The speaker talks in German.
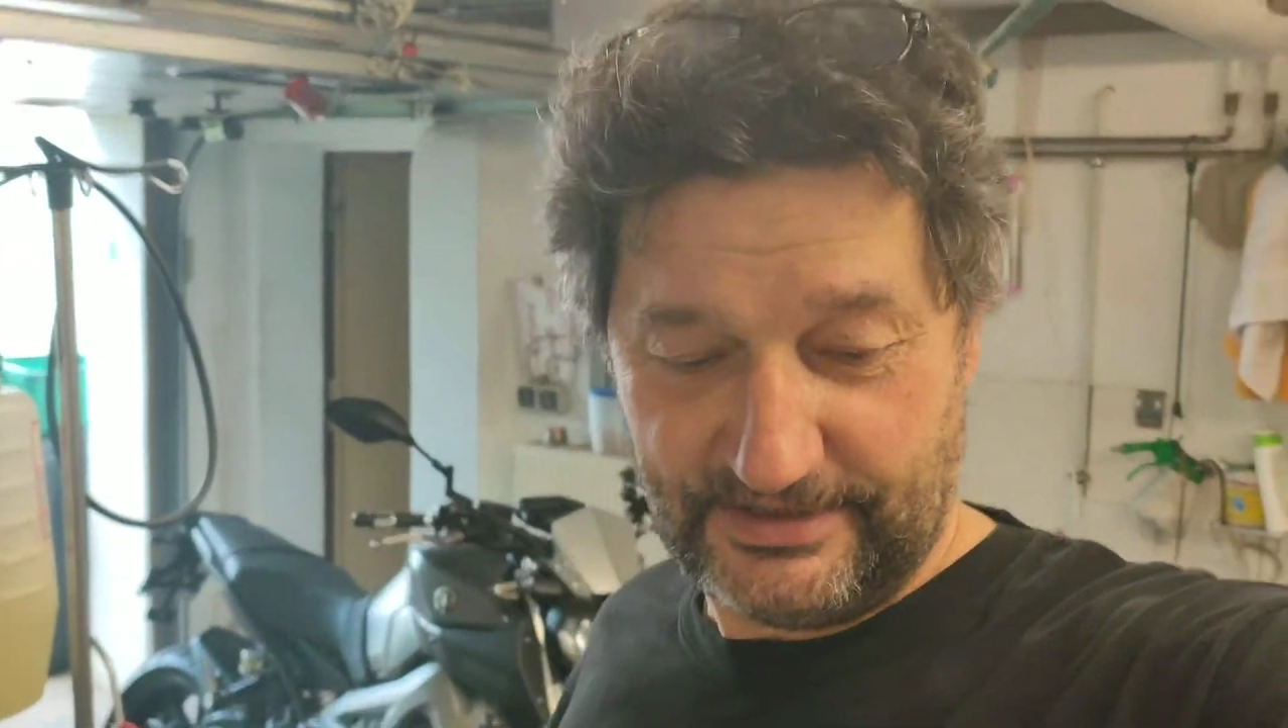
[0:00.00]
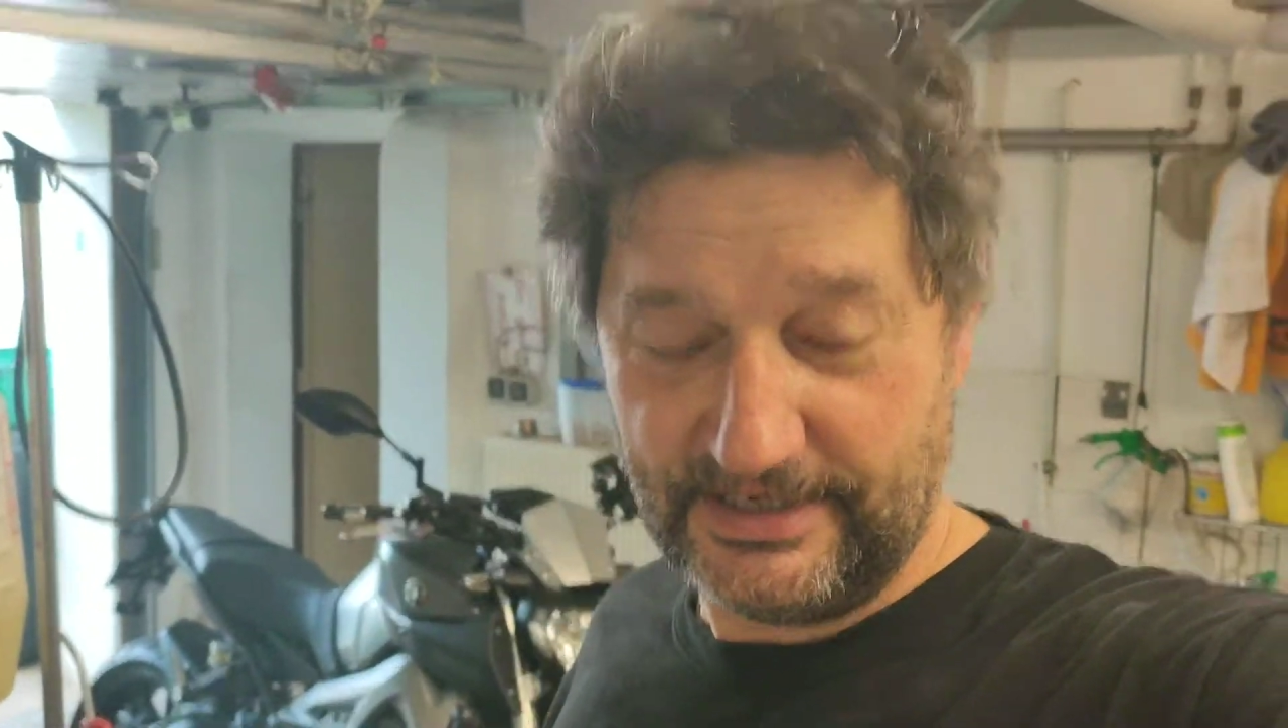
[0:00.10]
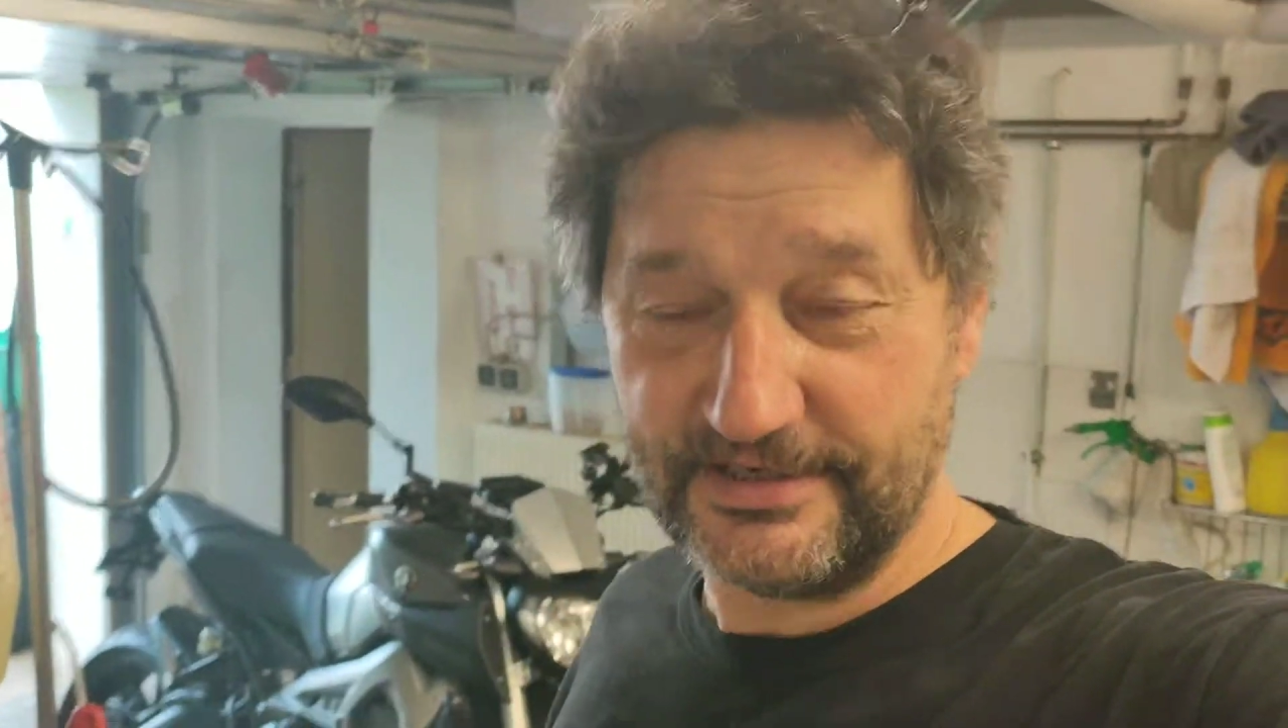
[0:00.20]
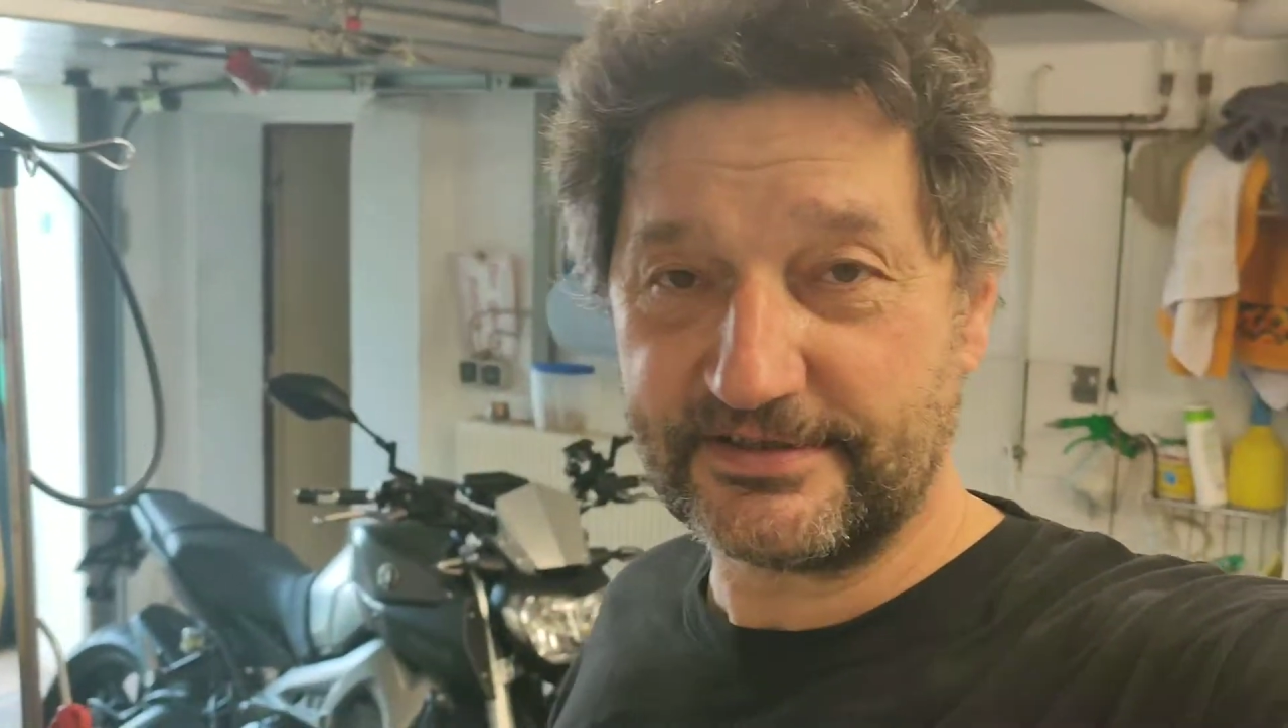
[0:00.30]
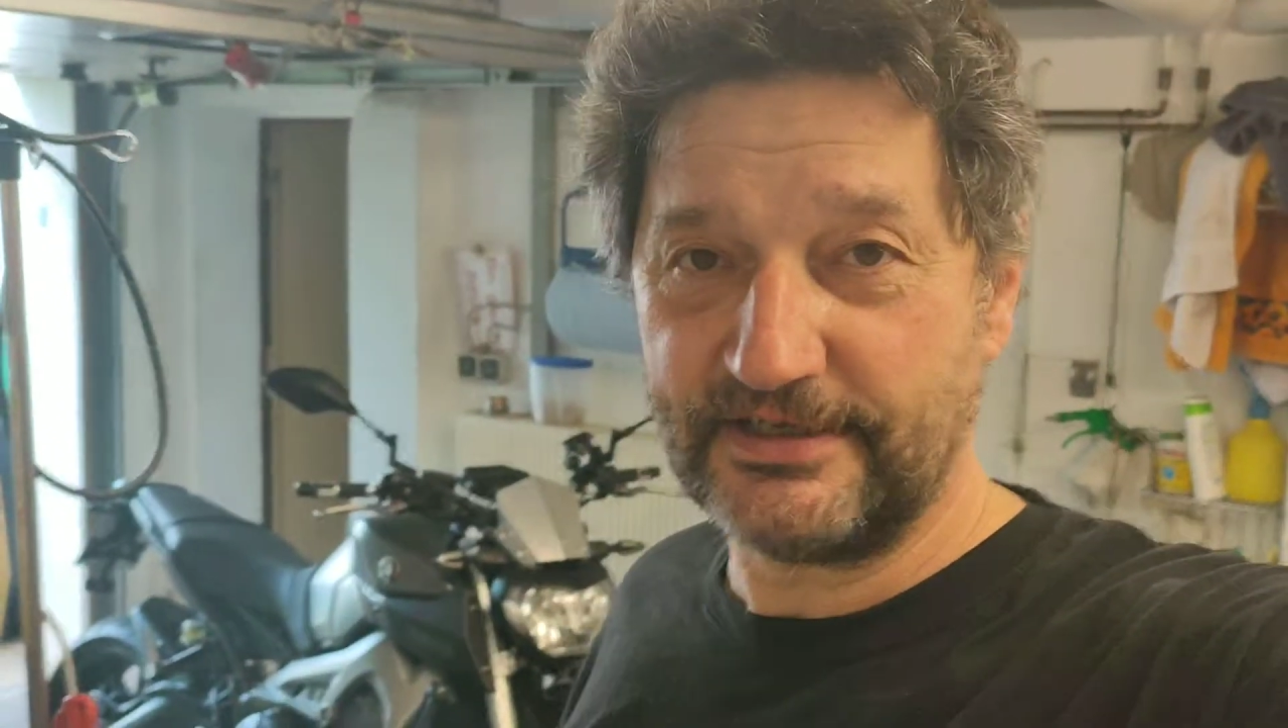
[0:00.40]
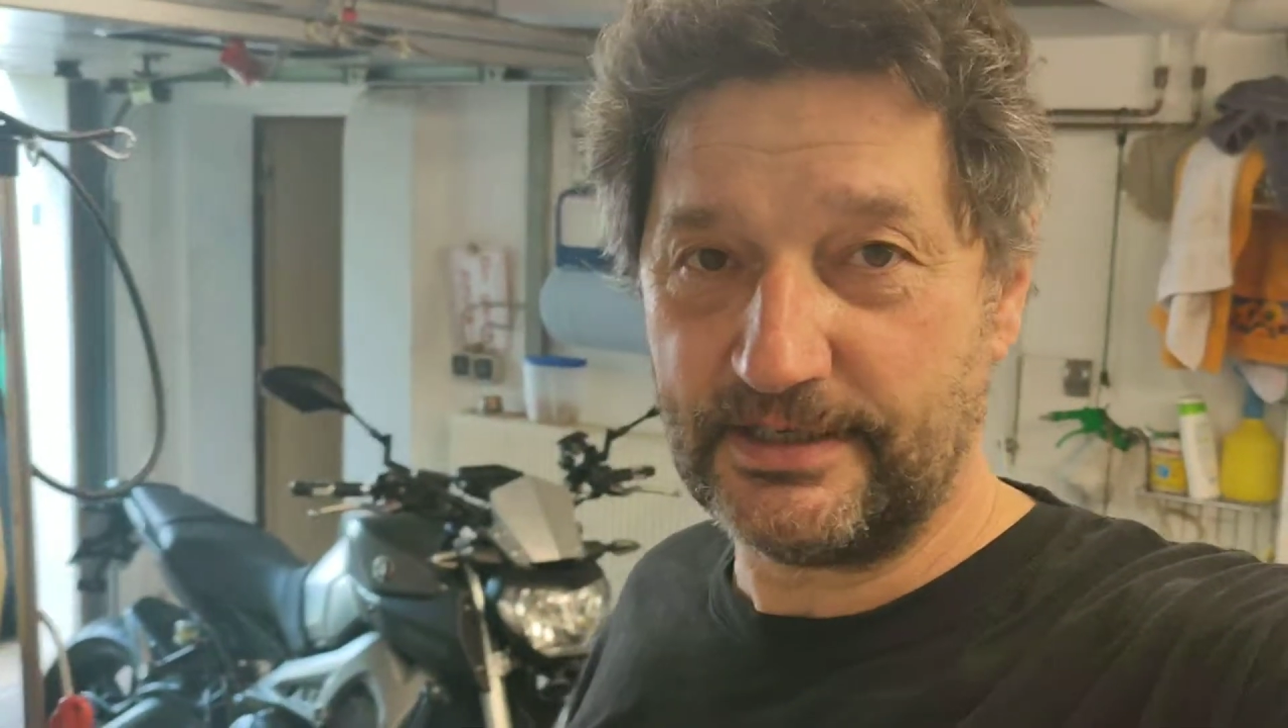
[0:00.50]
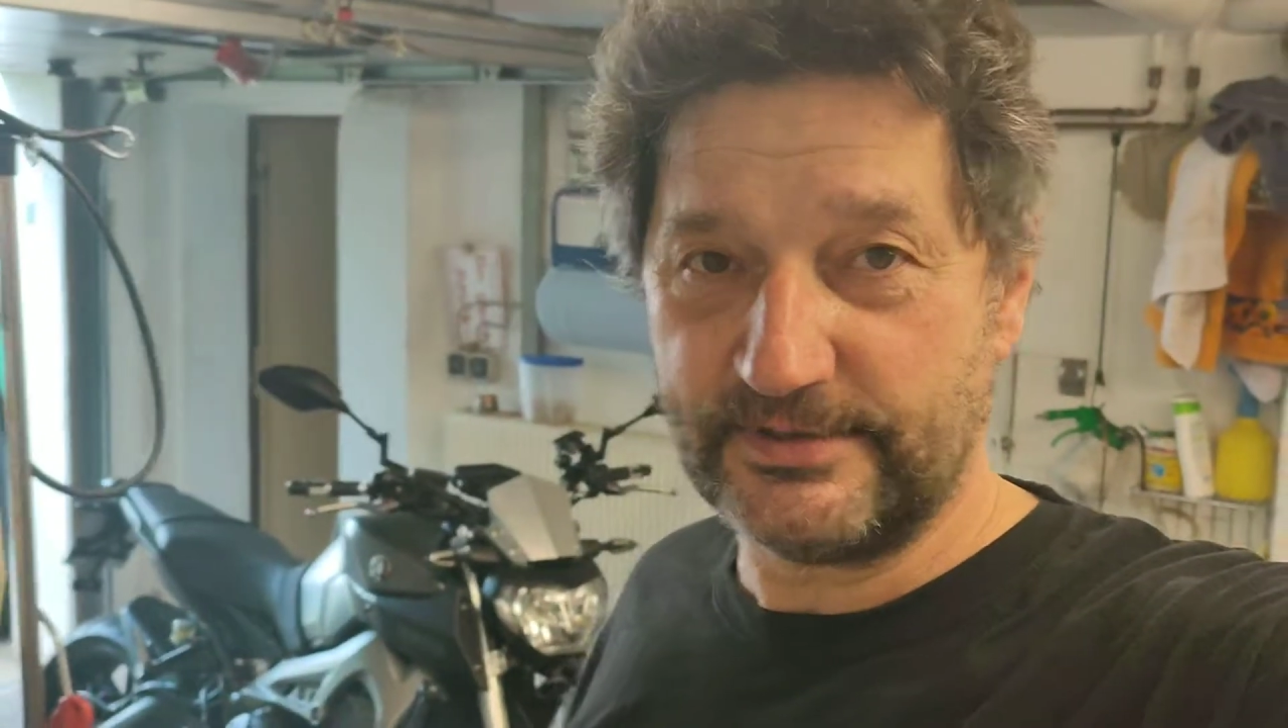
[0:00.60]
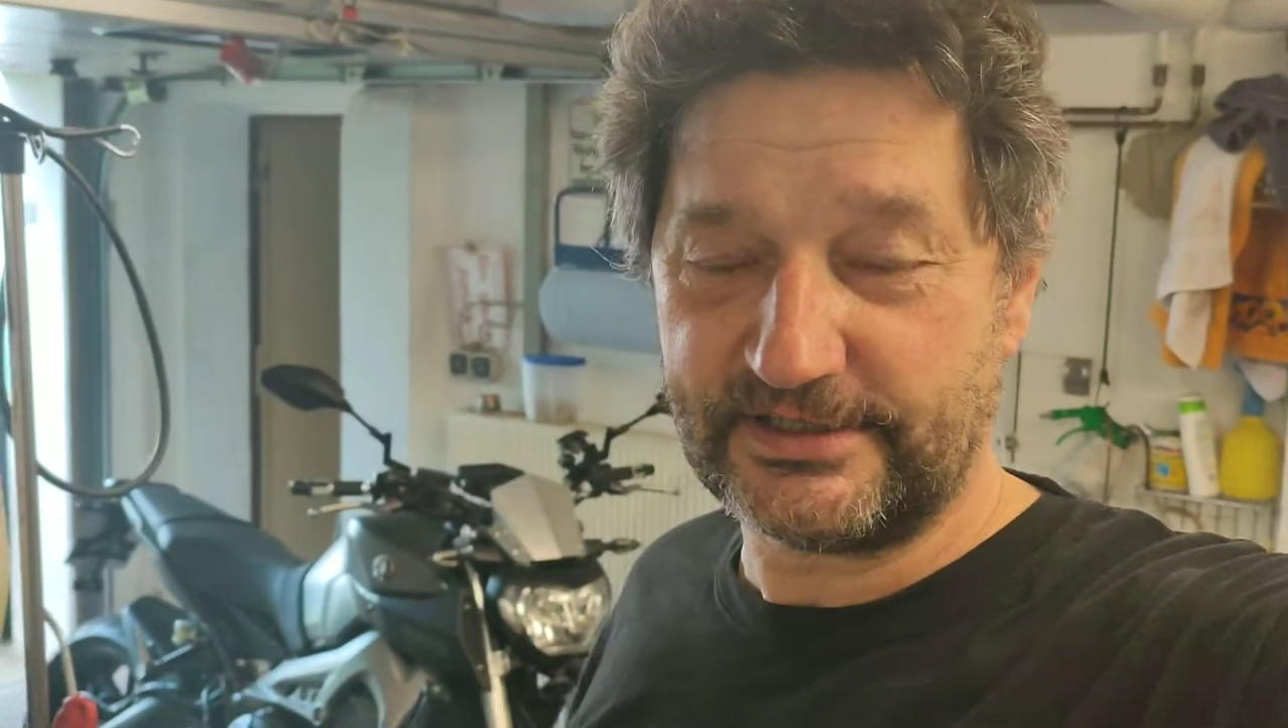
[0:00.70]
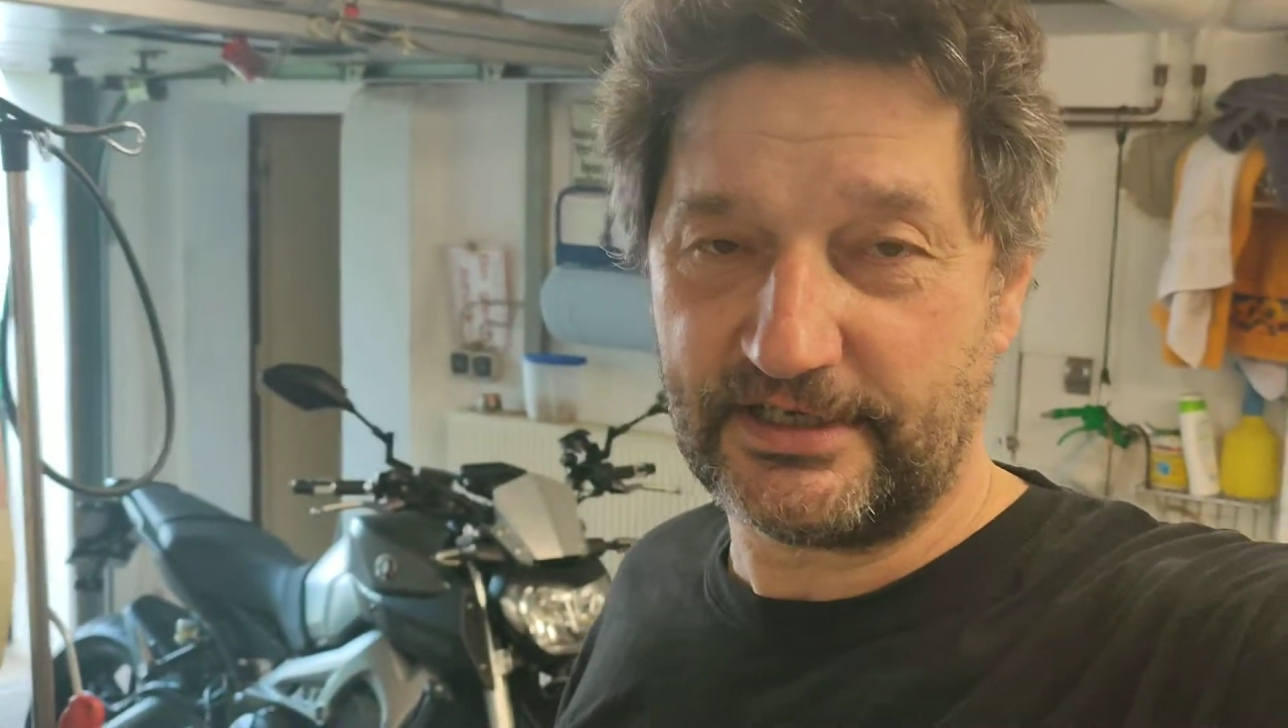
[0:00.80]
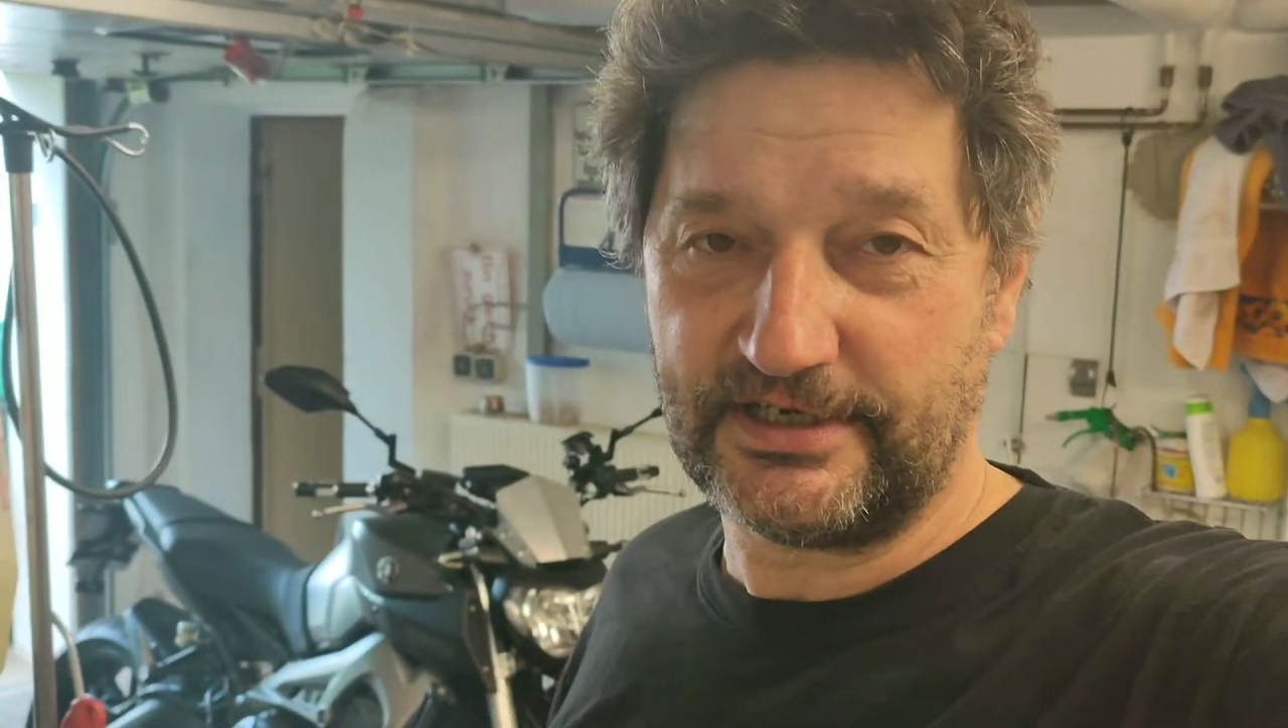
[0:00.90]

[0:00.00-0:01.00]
Alles klar, bis dann,